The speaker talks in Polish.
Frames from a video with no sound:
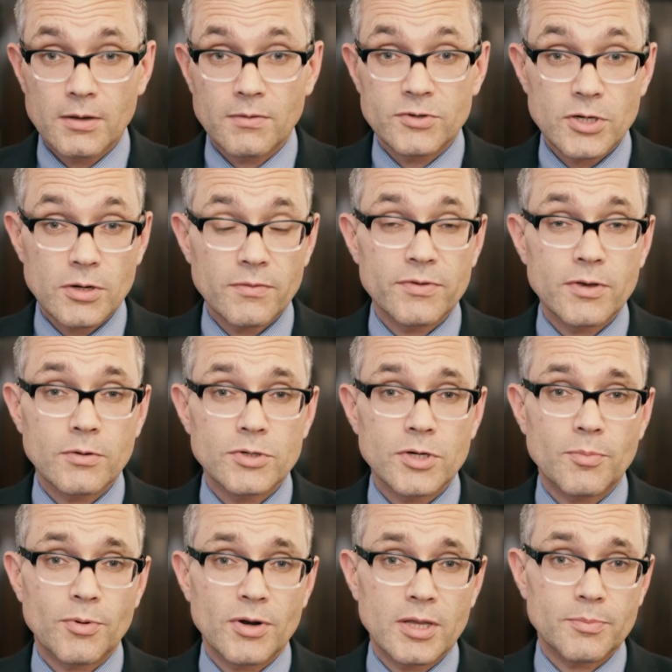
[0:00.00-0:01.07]
Wzięło w niej
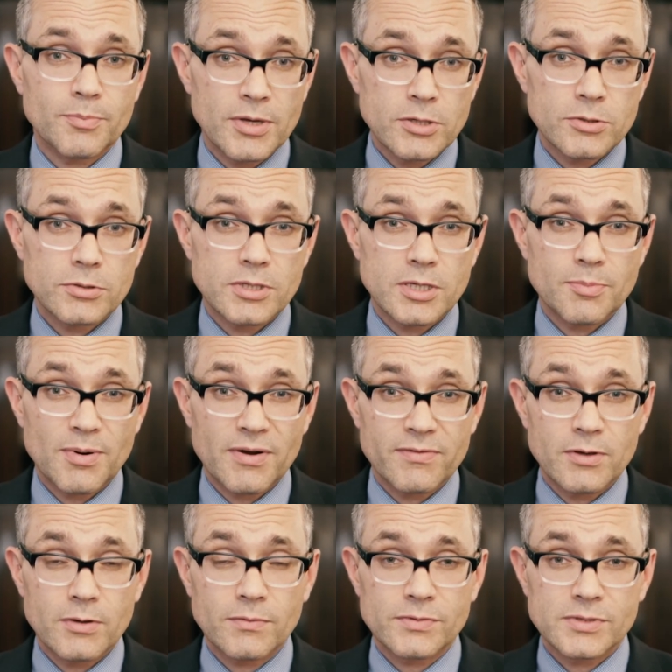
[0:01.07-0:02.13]
udział ponad 500
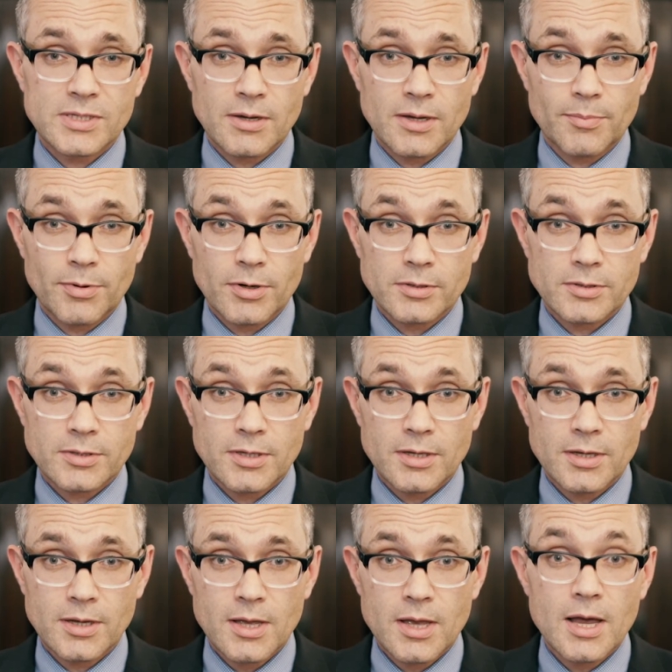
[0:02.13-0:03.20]
prawników z całej
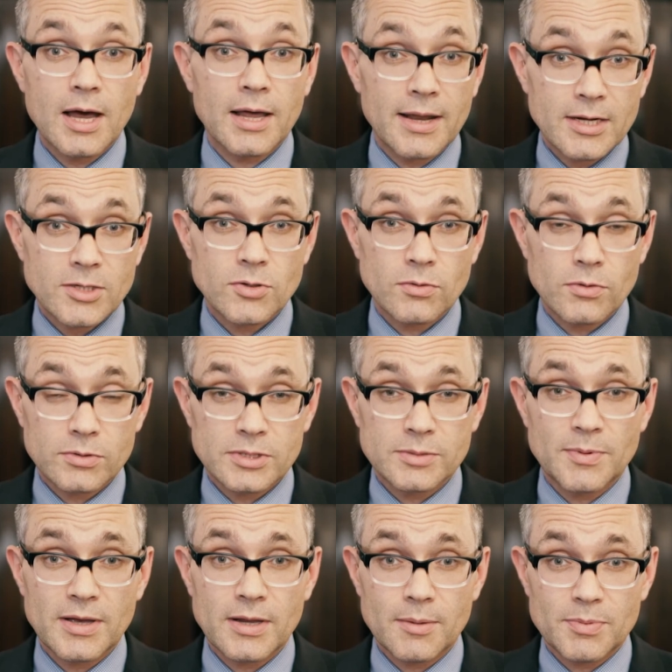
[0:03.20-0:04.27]
Polski, a naszą
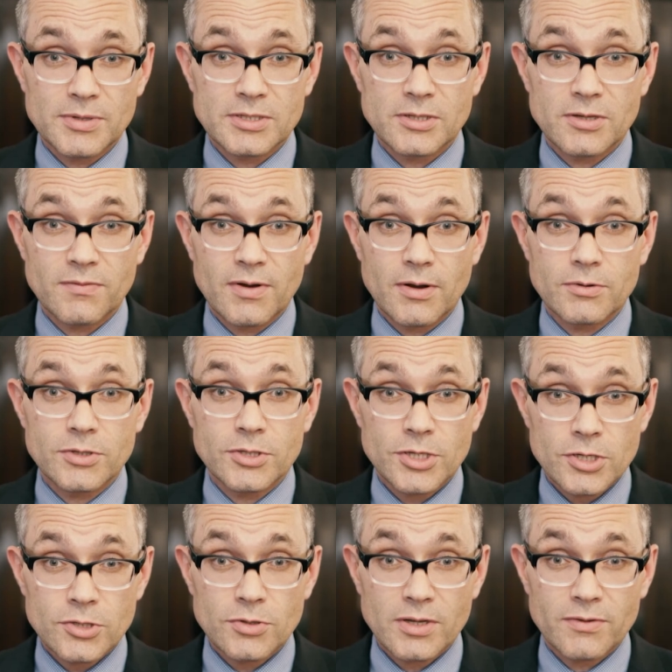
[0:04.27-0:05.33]
Izbę reprezentowało 10